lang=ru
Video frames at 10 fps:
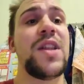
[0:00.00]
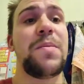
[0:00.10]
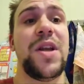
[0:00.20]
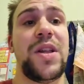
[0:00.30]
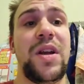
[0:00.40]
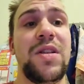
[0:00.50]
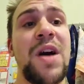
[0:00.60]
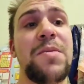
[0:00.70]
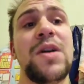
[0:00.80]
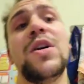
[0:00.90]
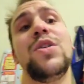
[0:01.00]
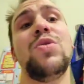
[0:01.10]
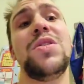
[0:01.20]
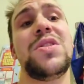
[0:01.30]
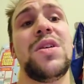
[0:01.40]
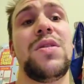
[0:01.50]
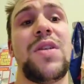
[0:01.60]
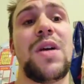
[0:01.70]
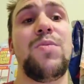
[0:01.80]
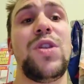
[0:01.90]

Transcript: там нет рекламы, то есть как